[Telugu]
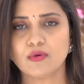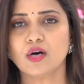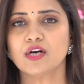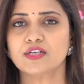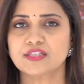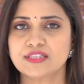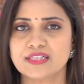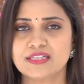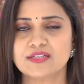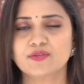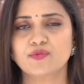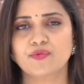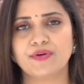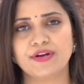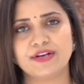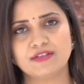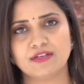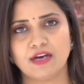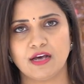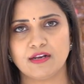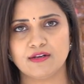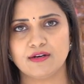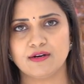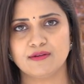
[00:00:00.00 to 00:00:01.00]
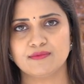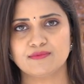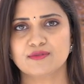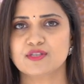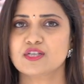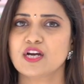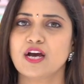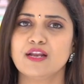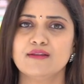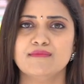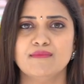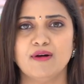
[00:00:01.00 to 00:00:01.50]
బాటిల్ గ్రీన్ కలర్
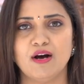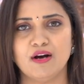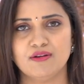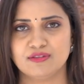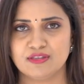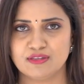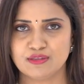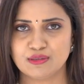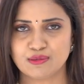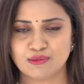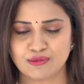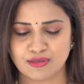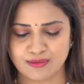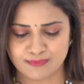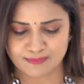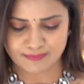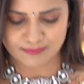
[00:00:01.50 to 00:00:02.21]
చాలా బాగుంది ఇది కూడా